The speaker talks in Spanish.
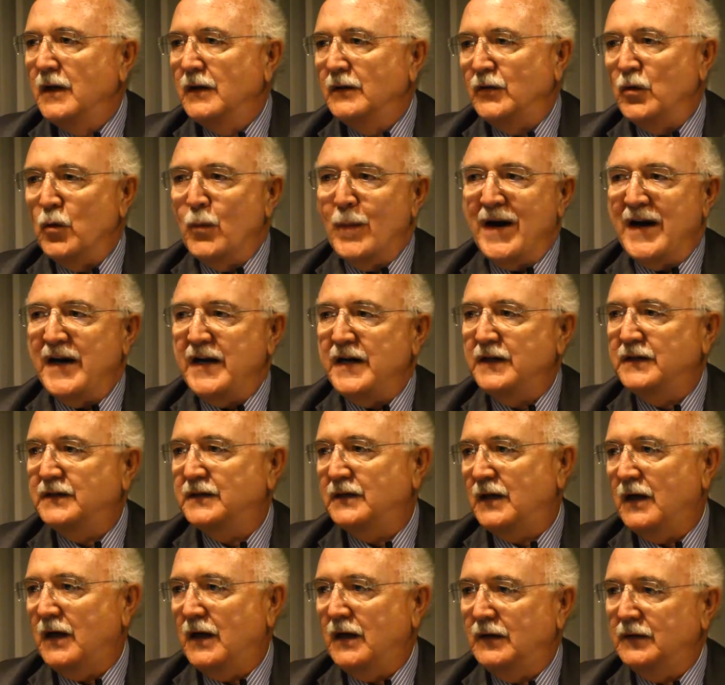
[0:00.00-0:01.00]
de
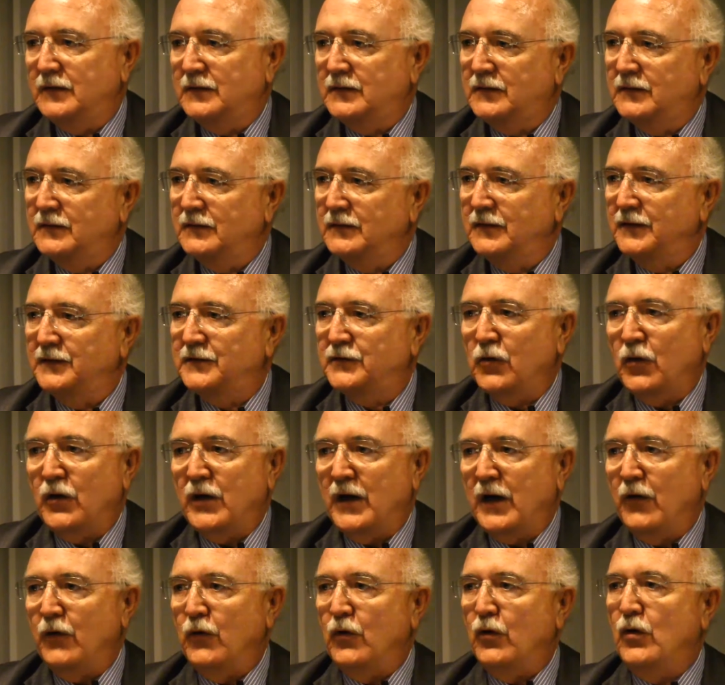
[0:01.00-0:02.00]
humanistas, de
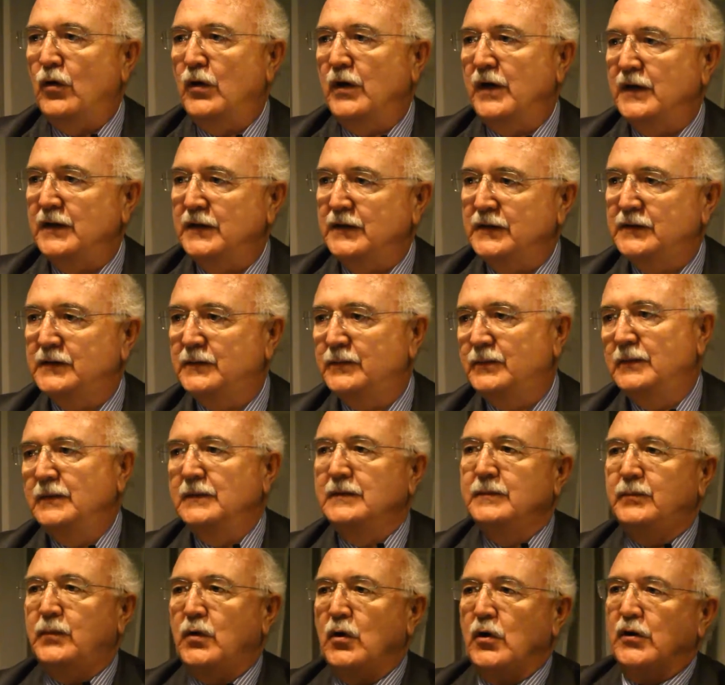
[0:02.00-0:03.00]
historiadores,
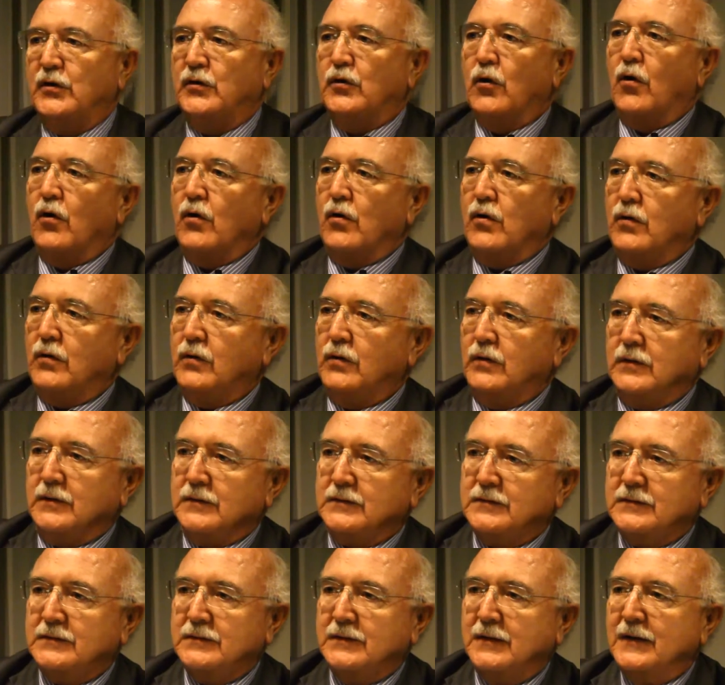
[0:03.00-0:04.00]

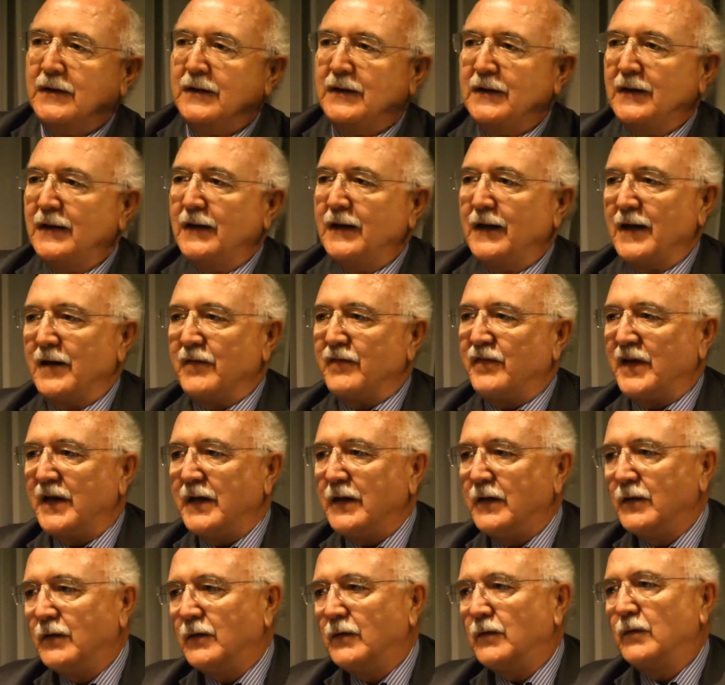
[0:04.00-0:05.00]
politólogos, en
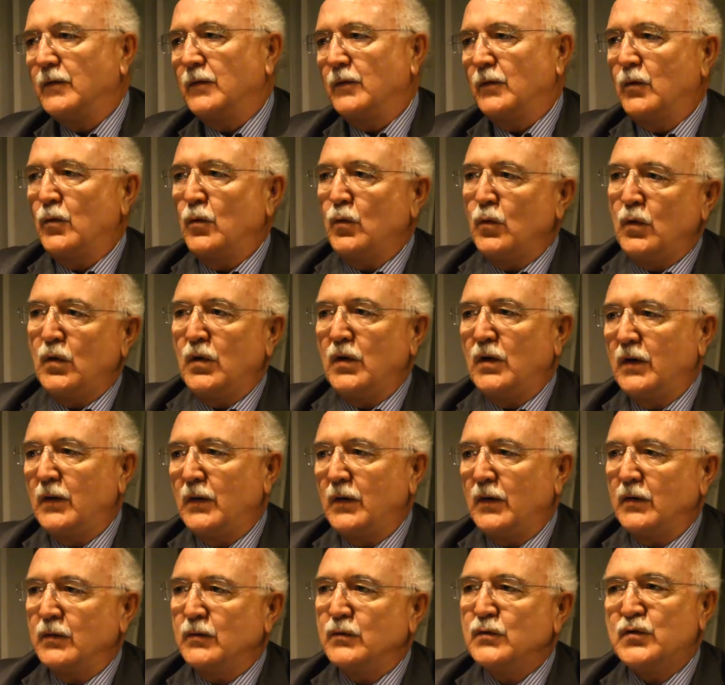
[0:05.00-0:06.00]
fin,
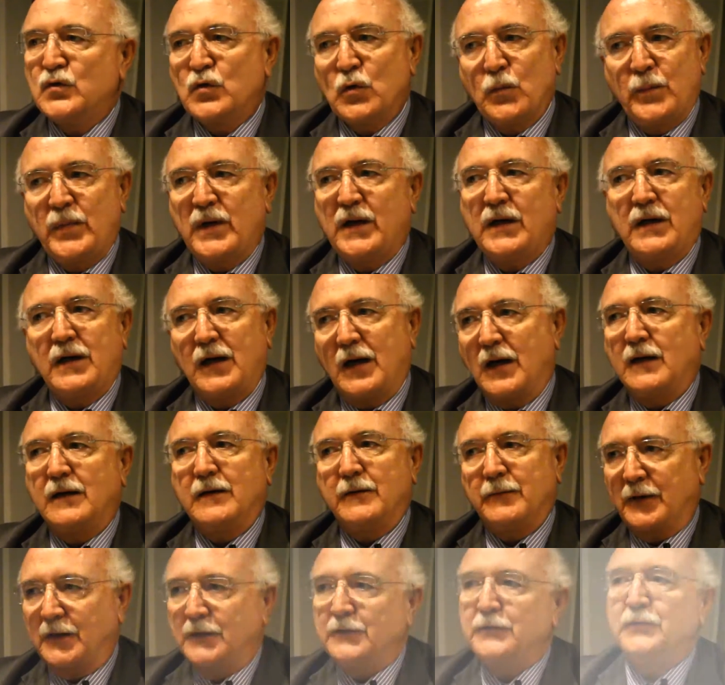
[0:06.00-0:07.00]
un, súper
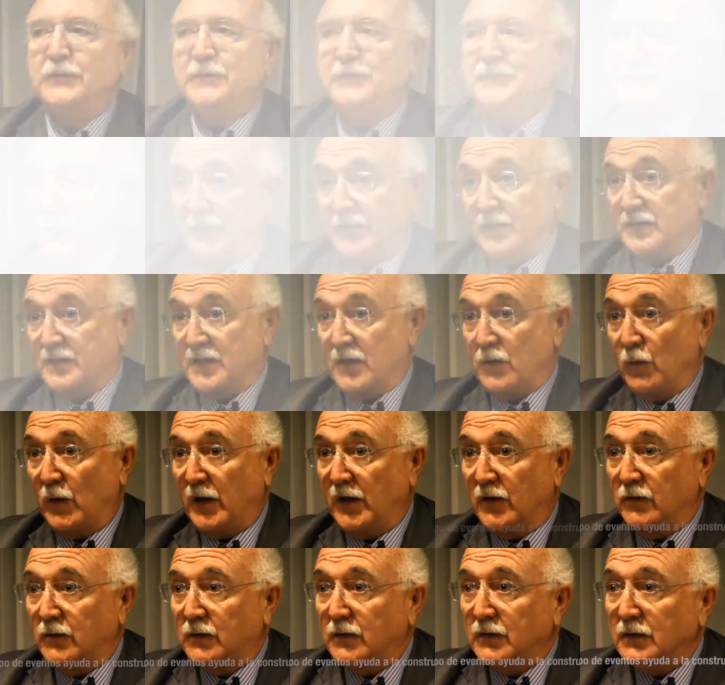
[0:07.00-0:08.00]
gran evento. Desde
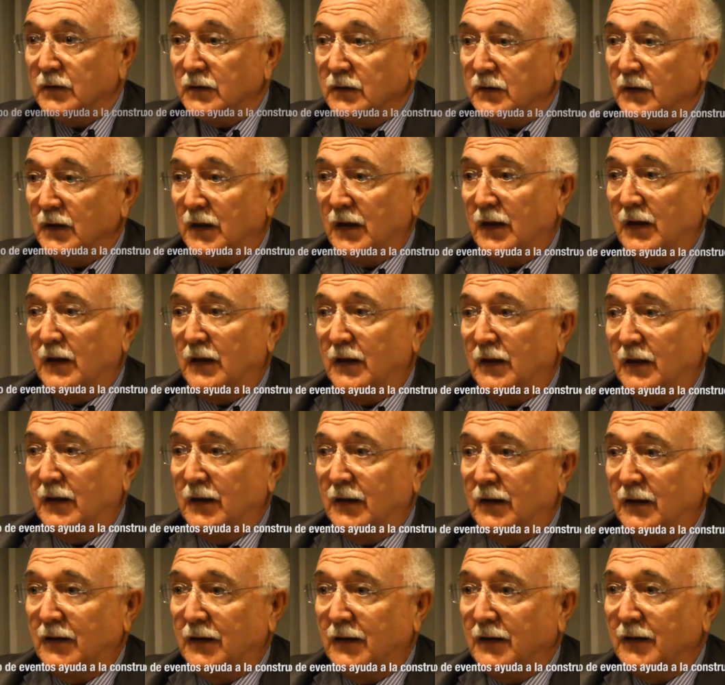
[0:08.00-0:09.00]
luego,
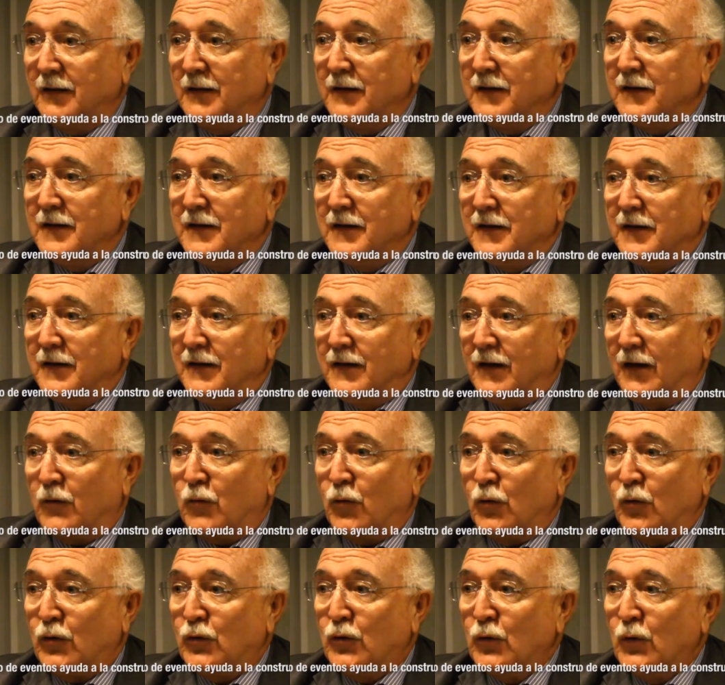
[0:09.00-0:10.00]
la, la
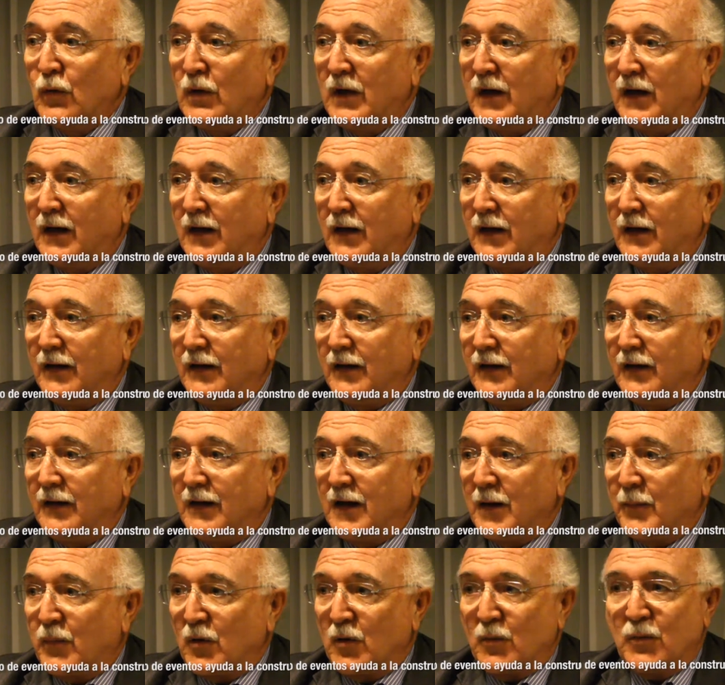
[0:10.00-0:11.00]
cultura
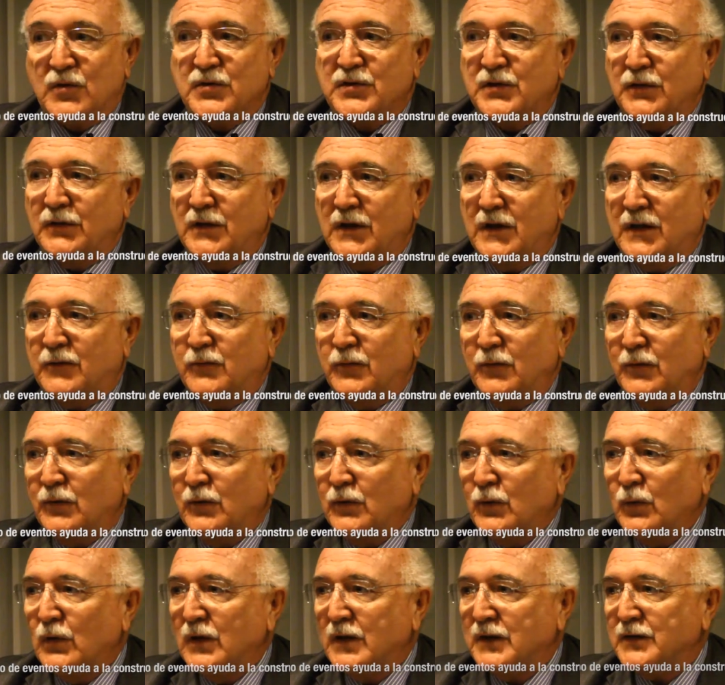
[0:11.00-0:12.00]
y la promoción de la
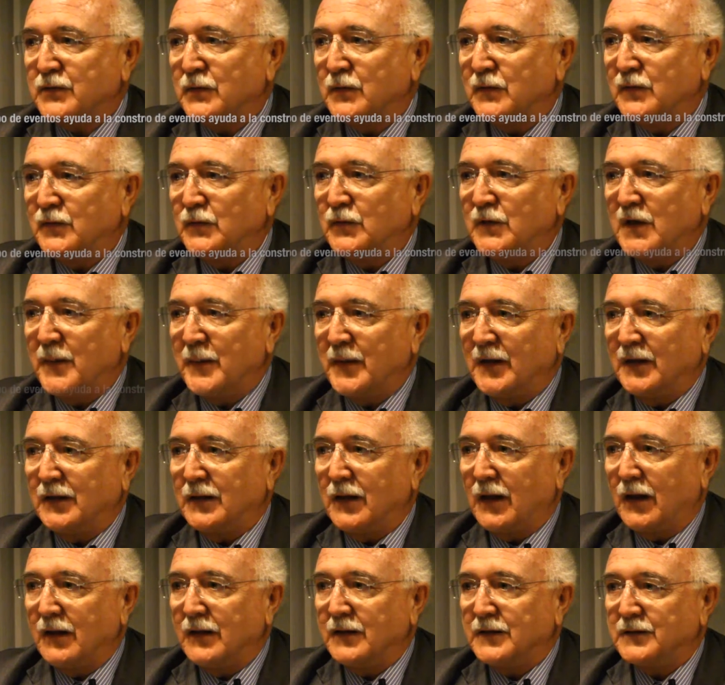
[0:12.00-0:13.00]
cultura son
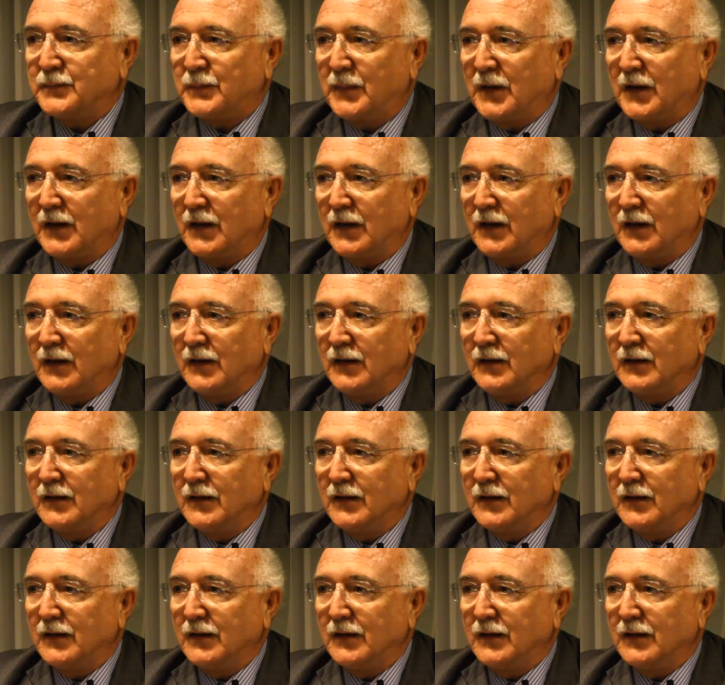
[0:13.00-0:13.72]
fundamentales para